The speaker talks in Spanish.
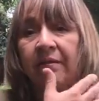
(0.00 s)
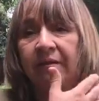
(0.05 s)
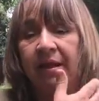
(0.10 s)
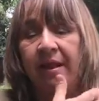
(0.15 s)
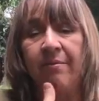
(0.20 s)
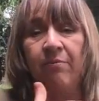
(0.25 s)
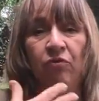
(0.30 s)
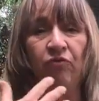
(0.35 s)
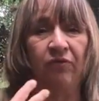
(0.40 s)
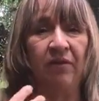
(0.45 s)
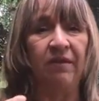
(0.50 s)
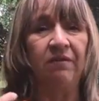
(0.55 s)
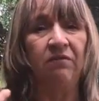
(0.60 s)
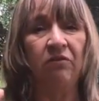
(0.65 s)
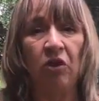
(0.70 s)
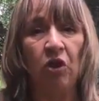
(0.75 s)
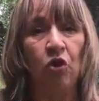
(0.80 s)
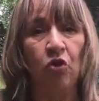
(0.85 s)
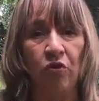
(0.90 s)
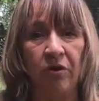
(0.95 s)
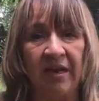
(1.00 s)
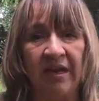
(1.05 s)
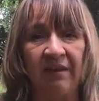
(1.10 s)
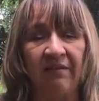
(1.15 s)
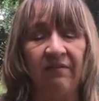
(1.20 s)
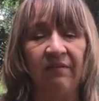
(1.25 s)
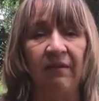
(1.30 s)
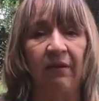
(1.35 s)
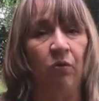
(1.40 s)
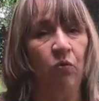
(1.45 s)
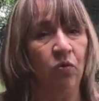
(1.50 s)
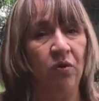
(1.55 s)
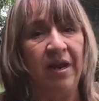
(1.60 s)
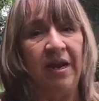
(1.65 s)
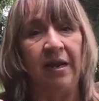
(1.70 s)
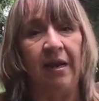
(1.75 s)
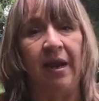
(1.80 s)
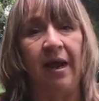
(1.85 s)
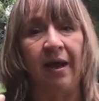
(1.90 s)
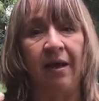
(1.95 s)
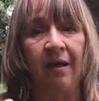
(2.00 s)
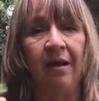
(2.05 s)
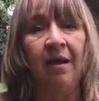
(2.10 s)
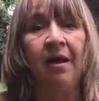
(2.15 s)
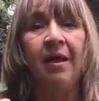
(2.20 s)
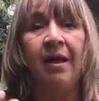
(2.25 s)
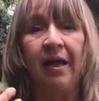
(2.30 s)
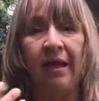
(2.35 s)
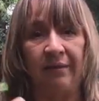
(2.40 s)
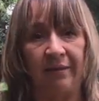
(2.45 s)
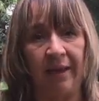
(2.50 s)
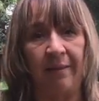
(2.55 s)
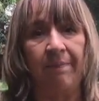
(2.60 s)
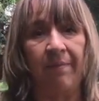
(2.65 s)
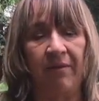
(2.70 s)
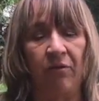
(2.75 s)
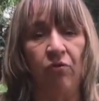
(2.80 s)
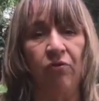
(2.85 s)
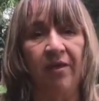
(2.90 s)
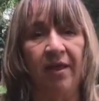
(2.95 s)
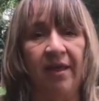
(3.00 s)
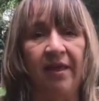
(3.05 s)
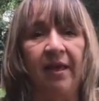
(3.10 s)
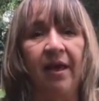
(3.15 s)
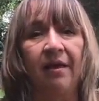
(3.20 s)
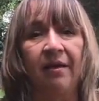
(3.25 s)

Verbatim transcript: Tenemos tensiones según en la etapa donde